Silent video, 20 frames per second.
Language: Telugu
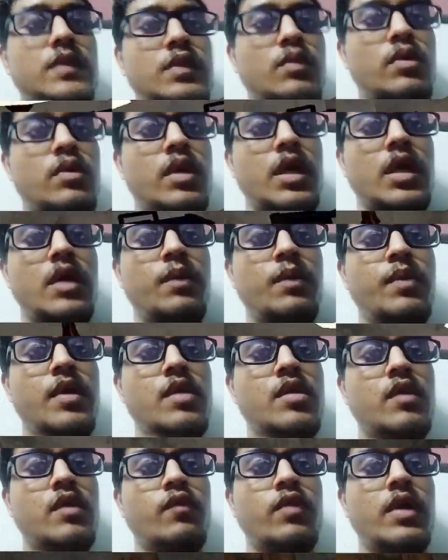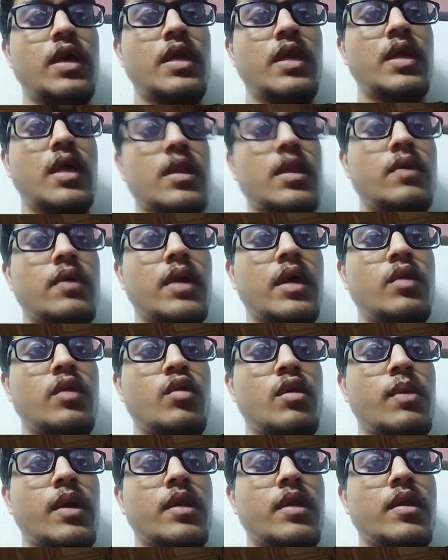ఓకే ఈ పీస్ ఆఫ్ ఫుడ్ని ఏం అంటే
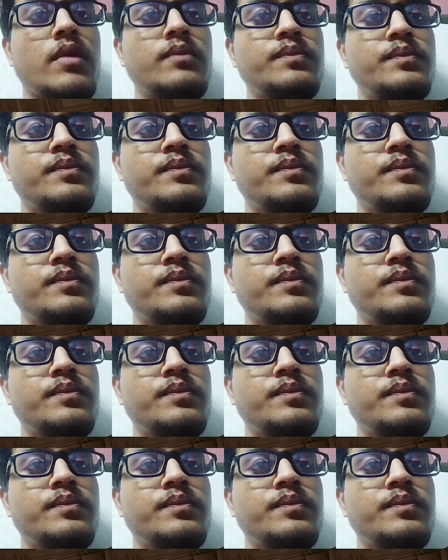ఇందులో పెడదాం